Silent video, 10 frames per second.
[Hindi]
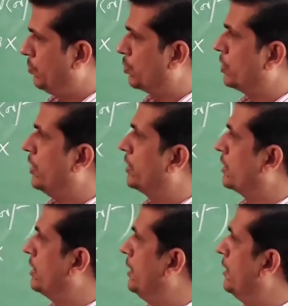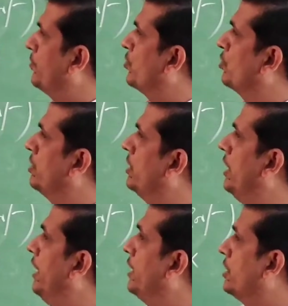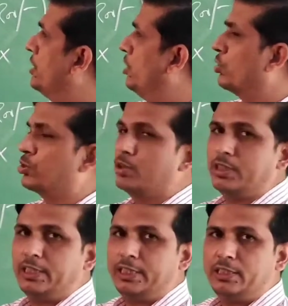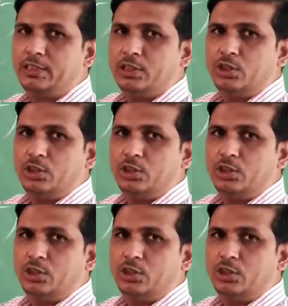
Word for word: पोषण ले सकते हैं दूसरी एनर्जी लॉस हो रही है